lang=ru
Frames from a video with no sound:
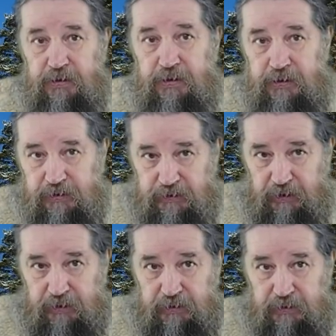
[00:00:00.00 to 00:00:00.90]

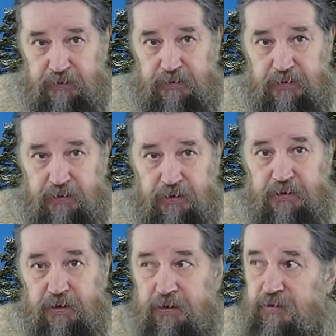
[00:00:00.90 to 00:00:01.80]
Христа,
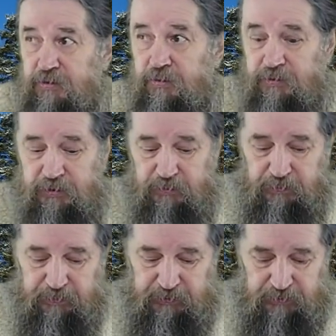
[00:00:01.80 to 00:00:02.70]
когда Христос к нему
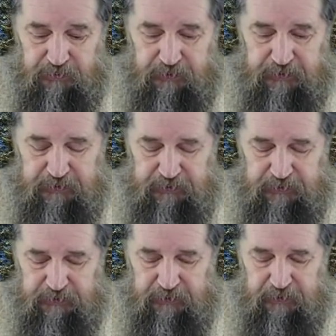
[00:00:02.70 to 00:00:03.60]
пришел
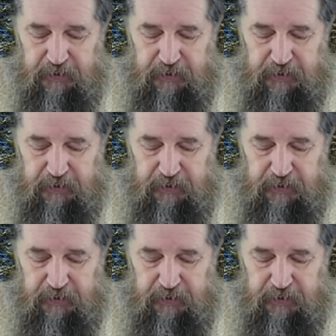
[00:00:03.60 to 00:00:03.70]
креститься.